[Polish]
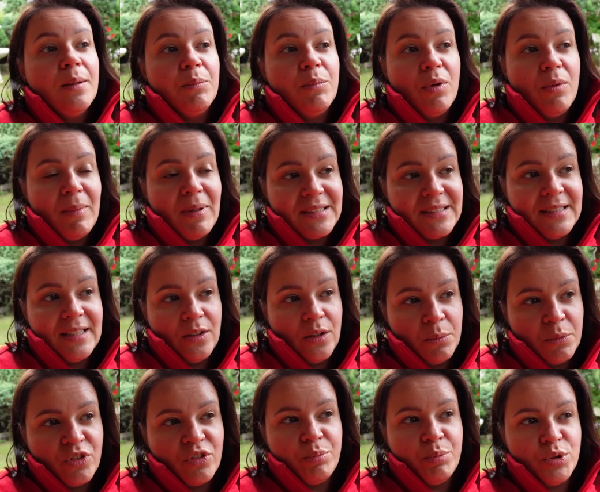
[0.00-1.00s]
bo ma
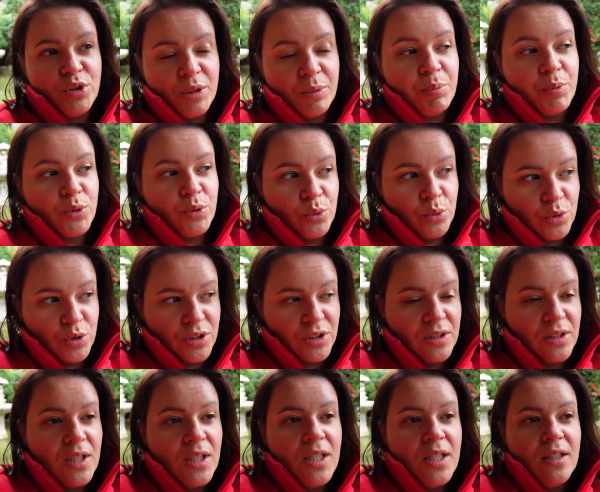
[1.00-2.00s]
znajomych w biurze
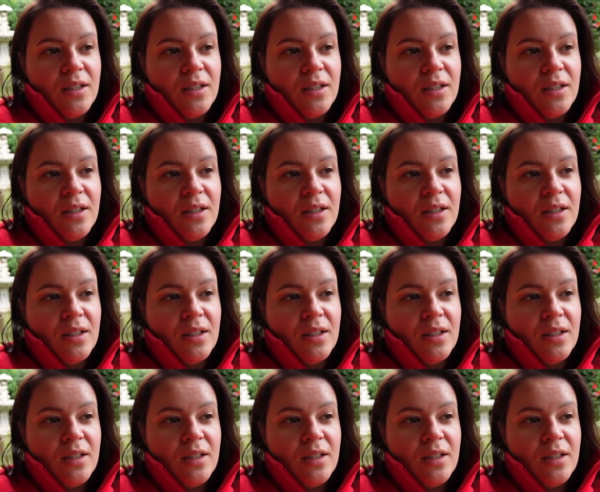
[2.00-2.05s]
podróży.